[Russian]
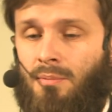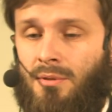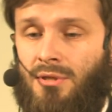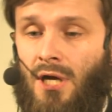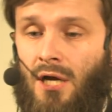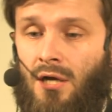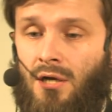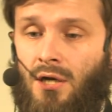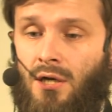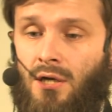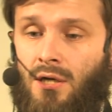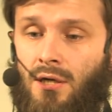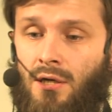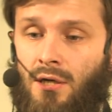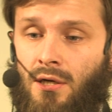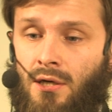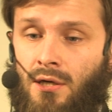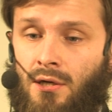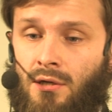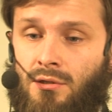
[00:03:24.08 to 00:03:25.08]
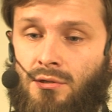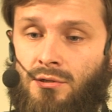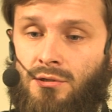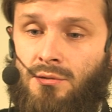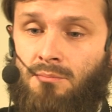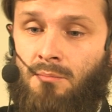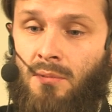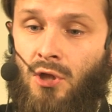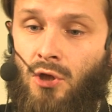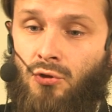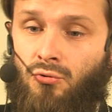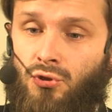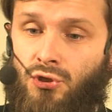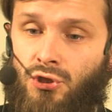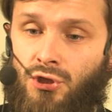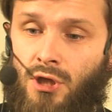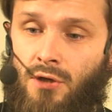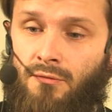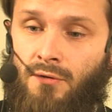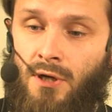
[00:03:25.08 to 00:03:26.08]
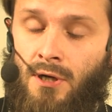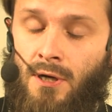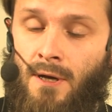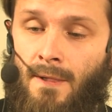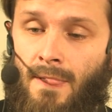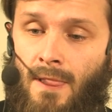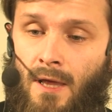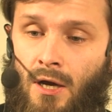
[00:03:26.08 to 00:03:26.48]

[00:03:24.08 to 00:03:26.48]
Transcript: так как молодой человек,